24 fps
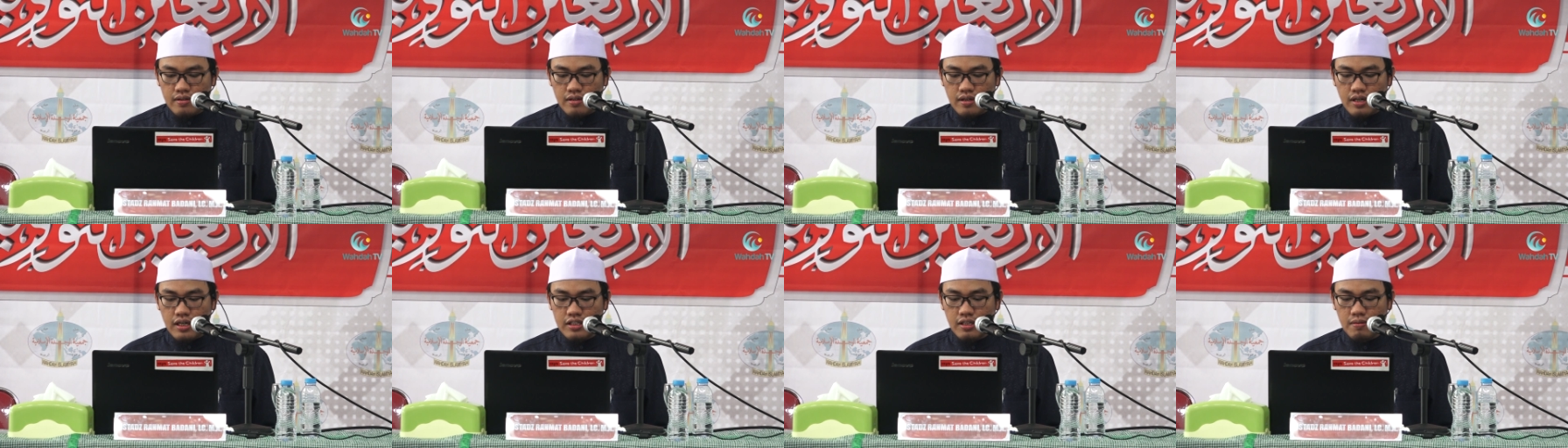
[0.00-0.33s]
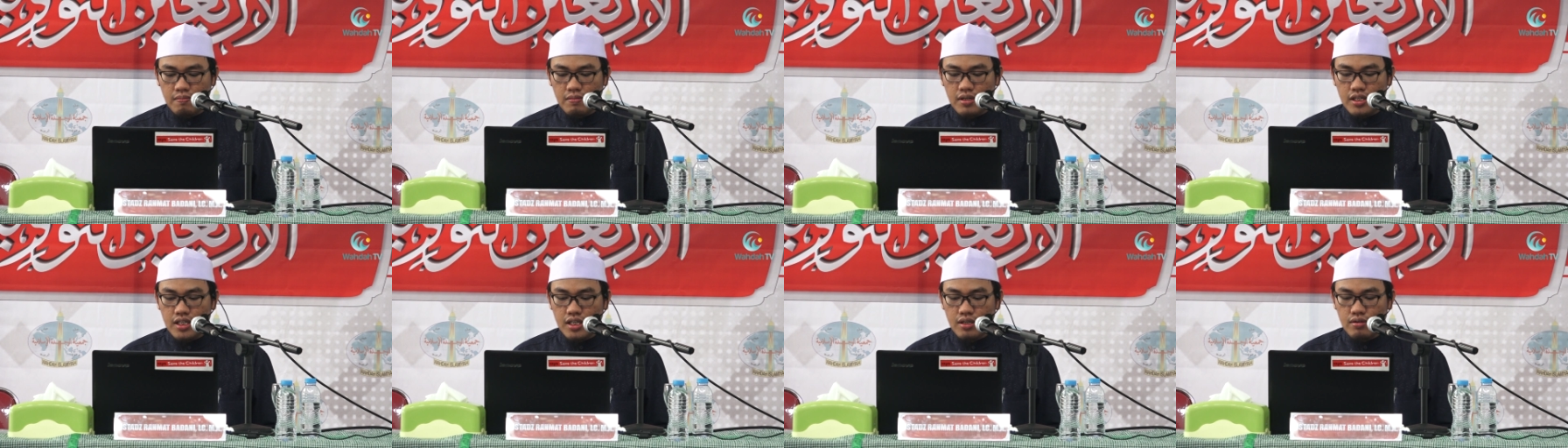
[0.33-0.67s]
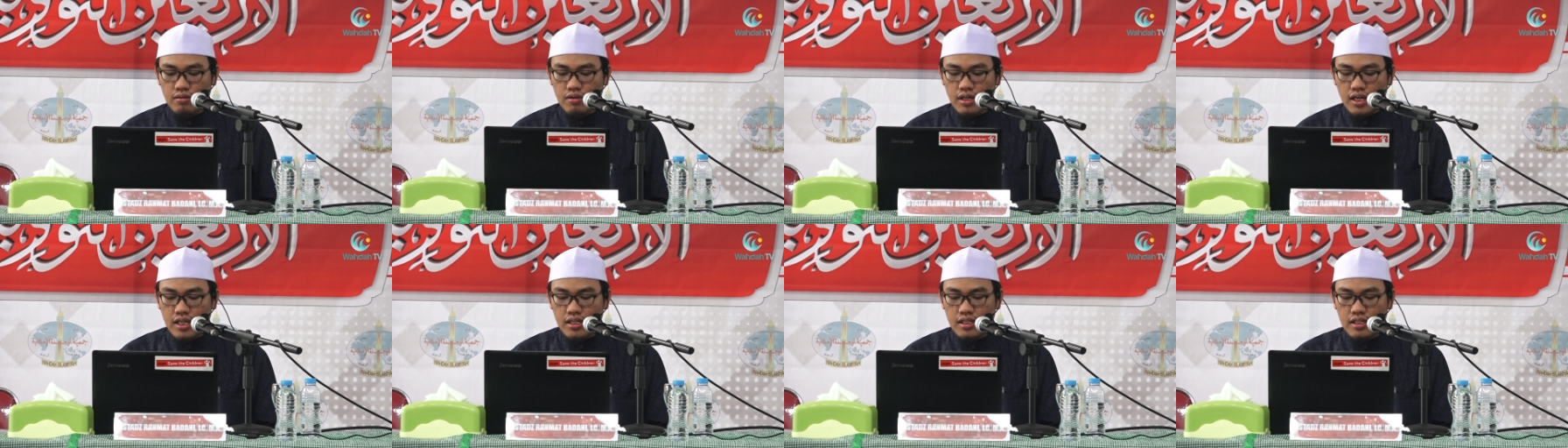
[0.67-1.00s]
Kata
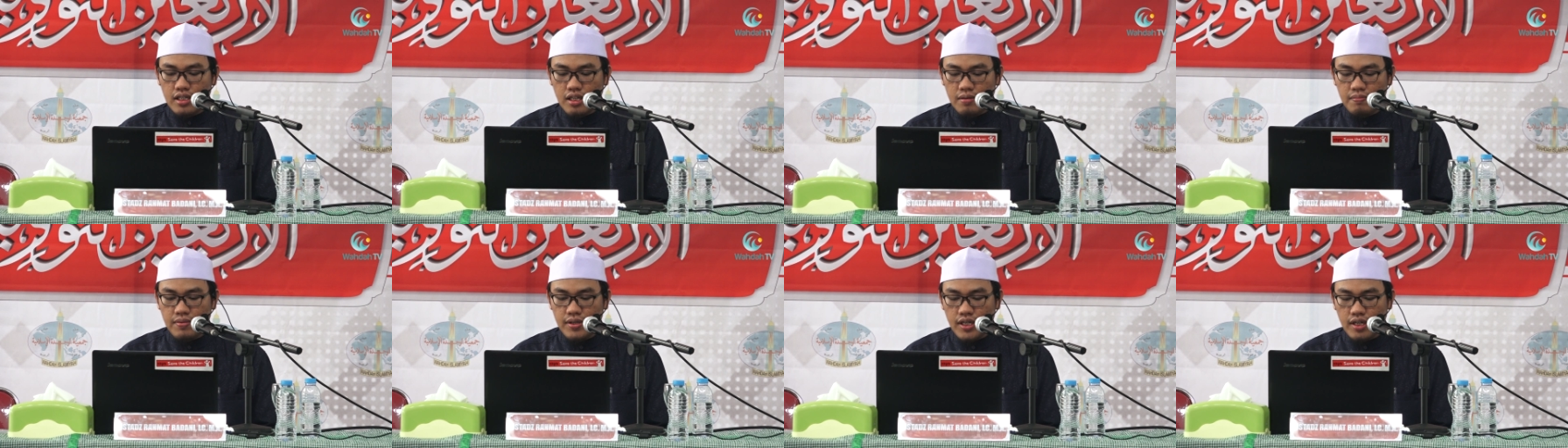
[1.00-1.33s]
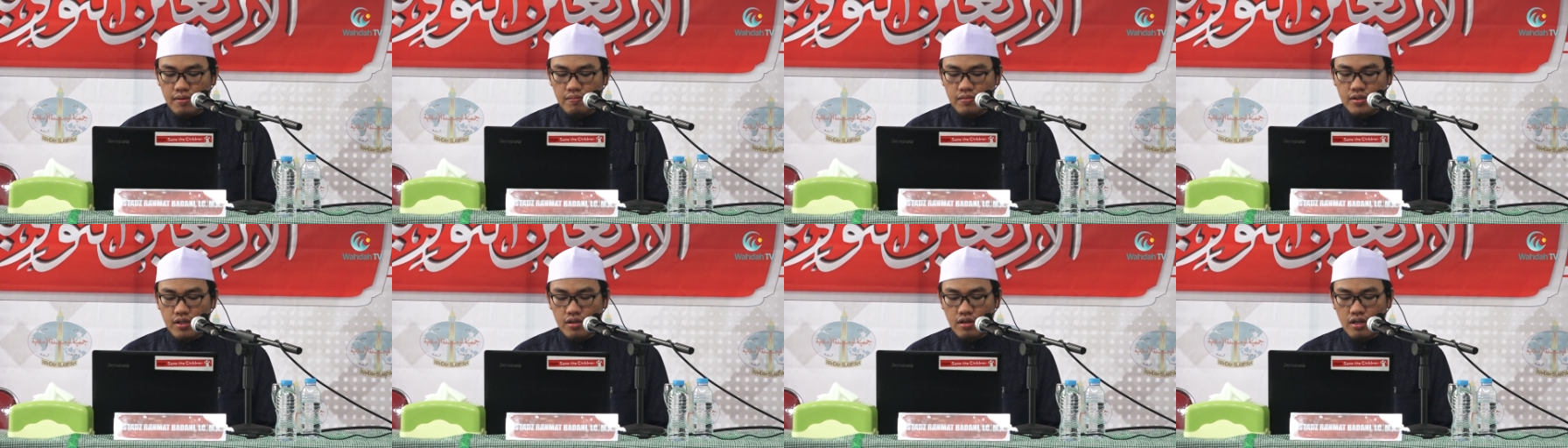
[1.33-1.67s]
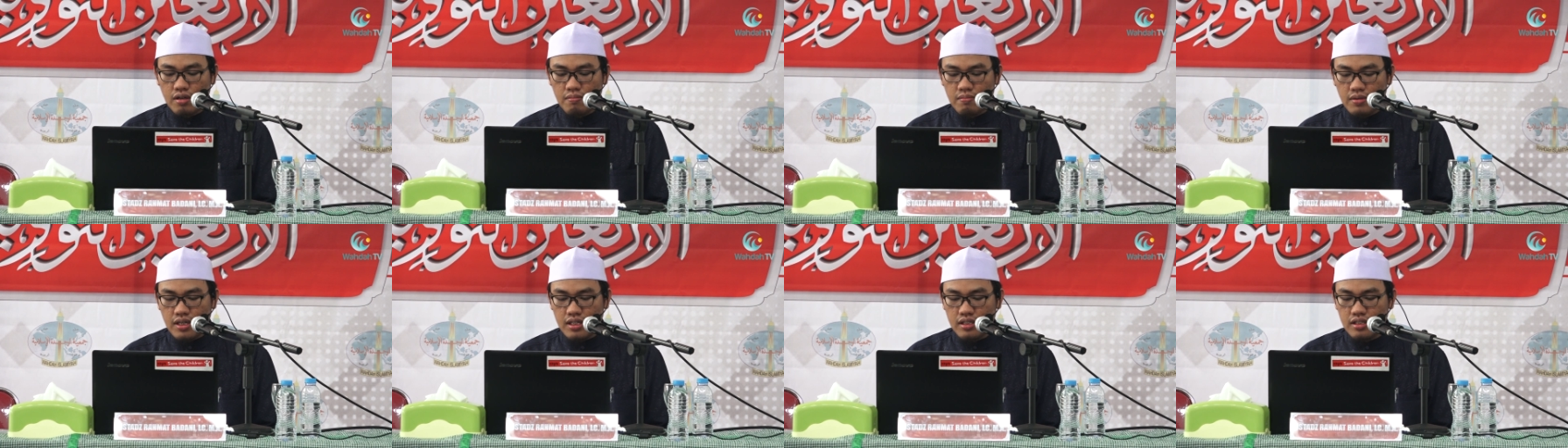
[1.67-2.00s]
beliau an Abi
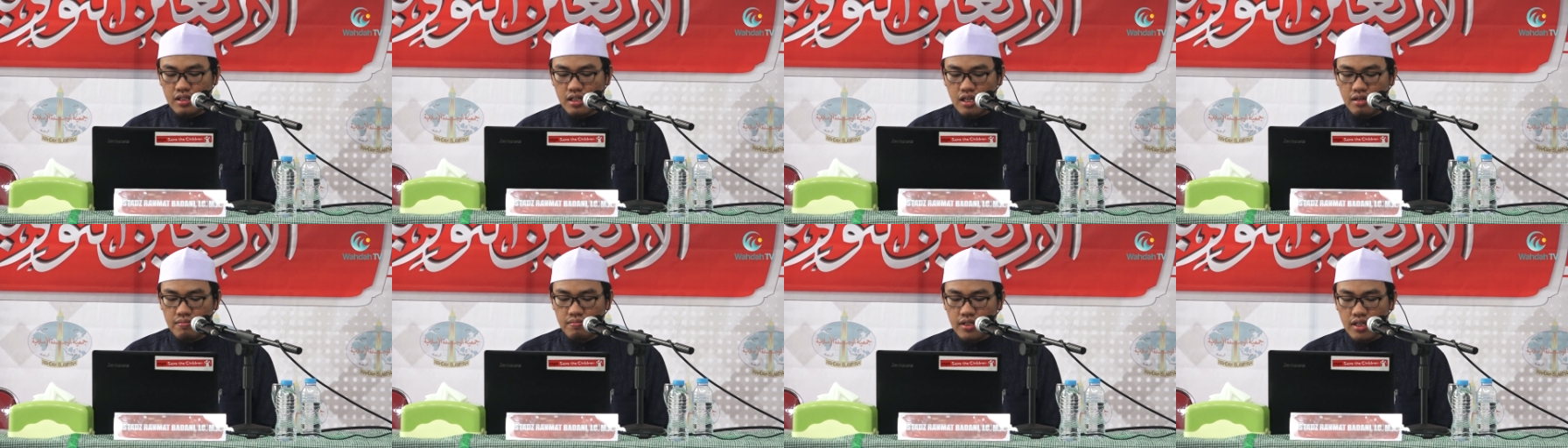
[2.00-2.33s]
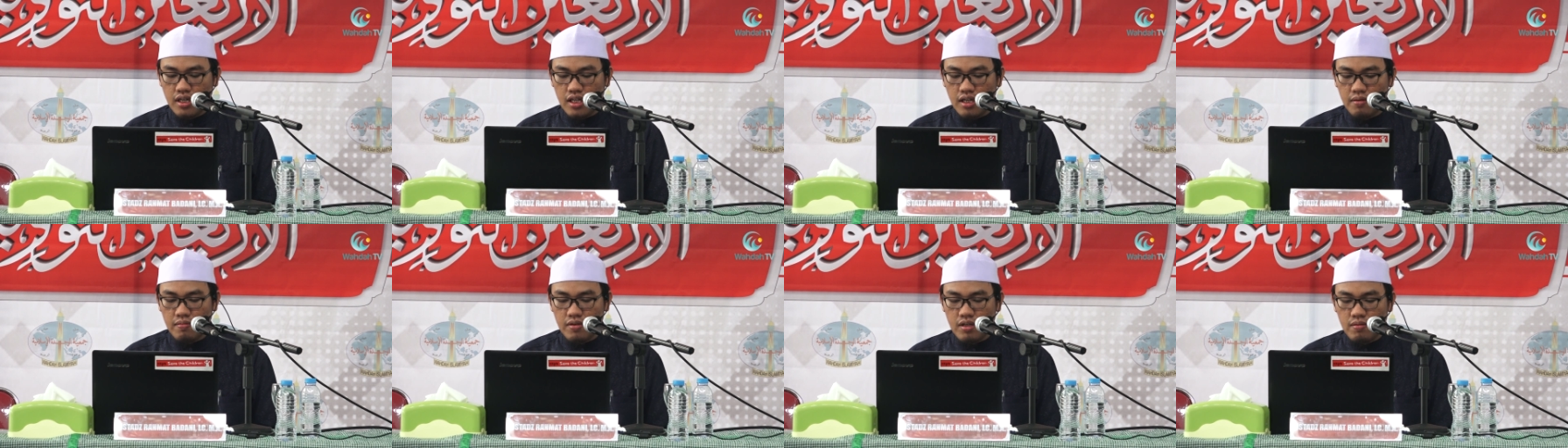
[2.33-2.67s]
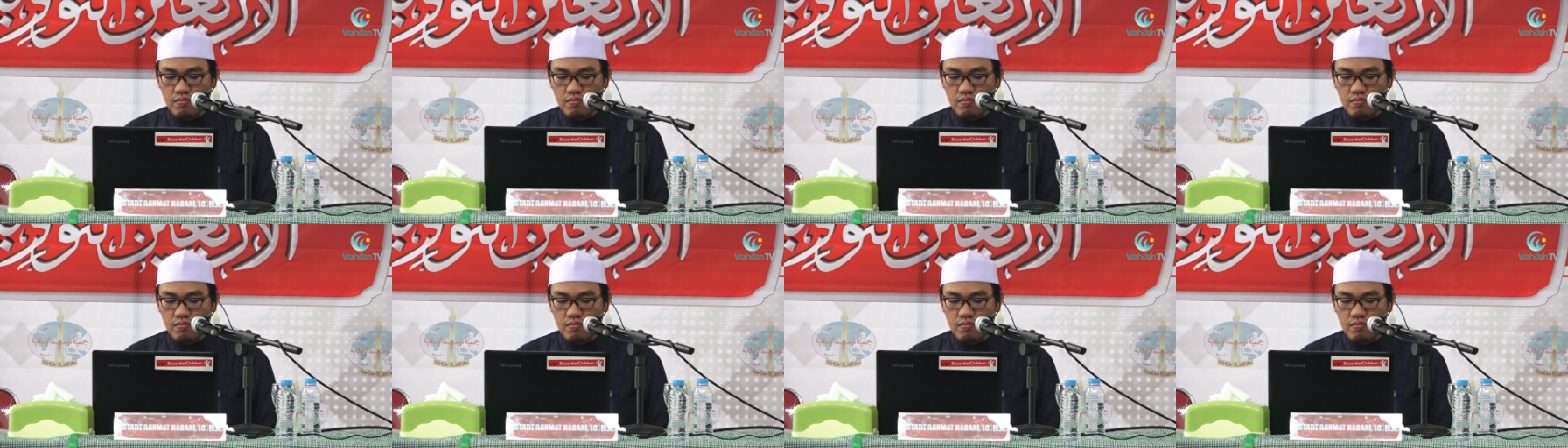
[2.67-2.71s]
Abdurrahman Abdullah